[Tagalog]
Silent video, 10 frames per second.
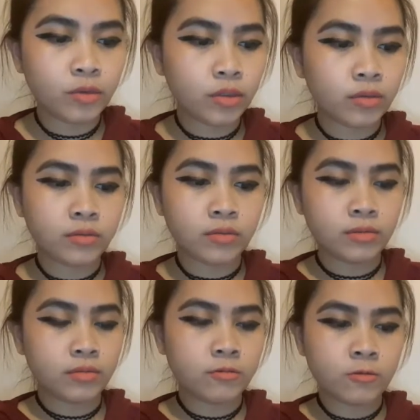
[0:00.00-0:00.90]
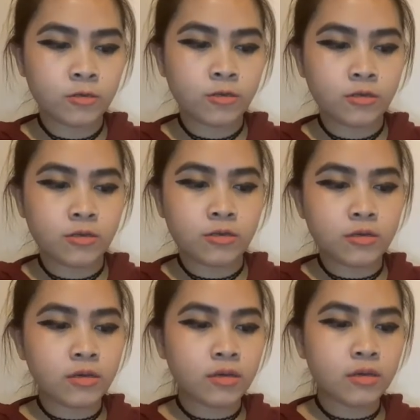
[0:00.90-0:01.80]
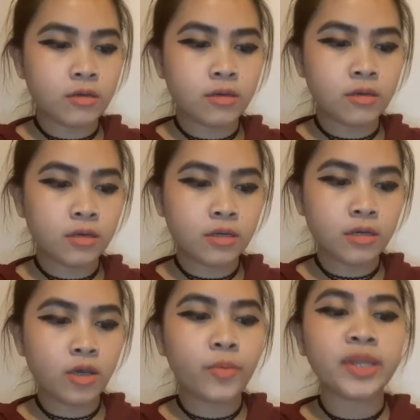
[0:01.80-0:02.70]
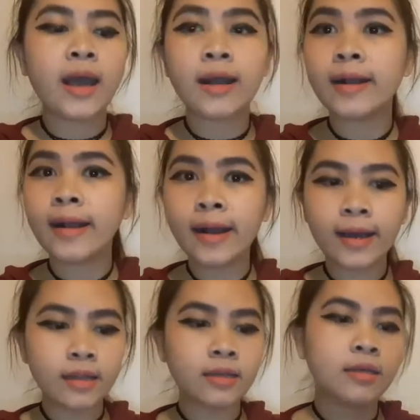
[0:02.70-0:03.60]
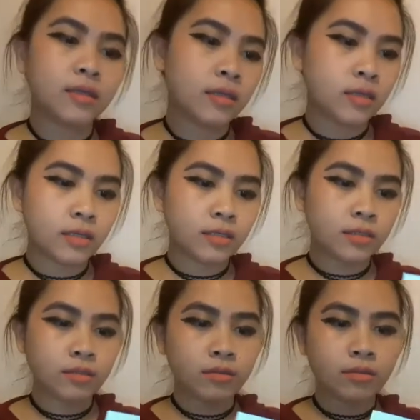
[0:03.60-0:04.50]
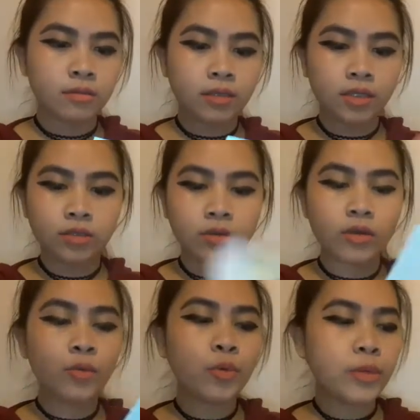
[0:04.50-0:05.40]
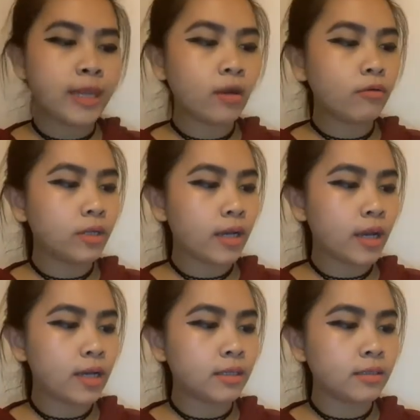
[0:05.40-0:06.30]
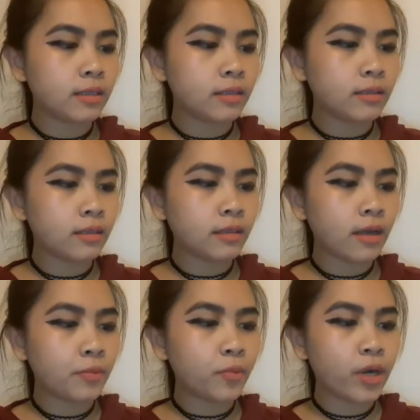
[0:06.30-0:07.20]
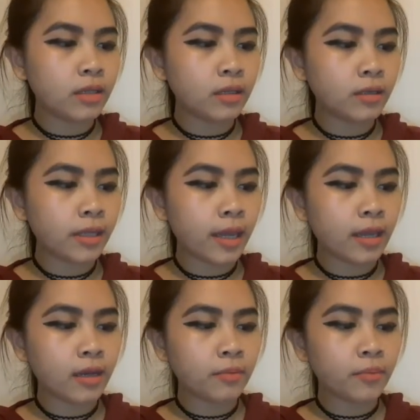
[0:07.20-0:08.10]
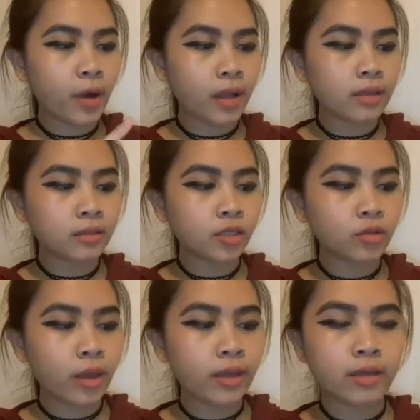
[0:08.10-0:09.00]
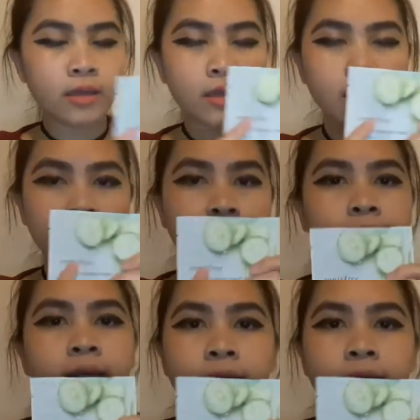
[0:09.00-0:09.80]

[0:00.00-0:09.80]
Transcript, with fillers: ano ba to? Oh, yung matanggal. So, ito, bumili ako ng ang brand ng ng product na ito ay uh,